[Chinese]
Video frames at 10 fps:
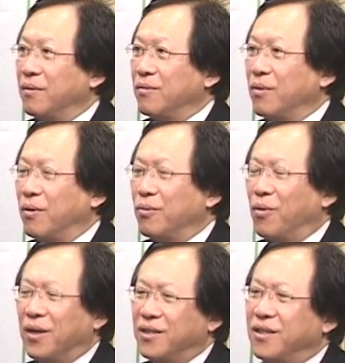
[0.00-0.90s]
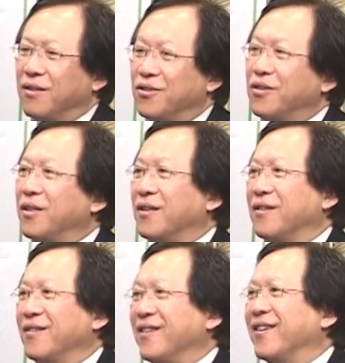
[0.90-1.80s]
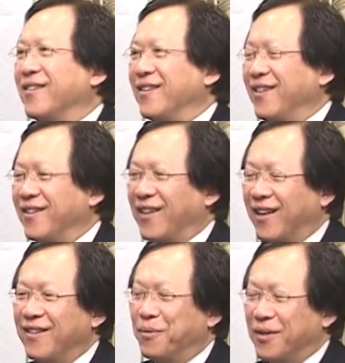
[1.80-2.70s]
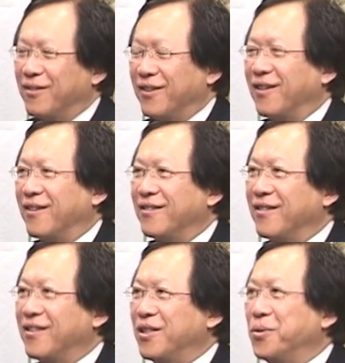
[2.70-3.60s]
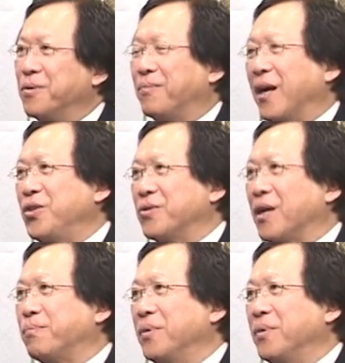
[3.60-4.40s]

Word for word: 我忘记了，就一个男的吧，对哈。那结果马英九他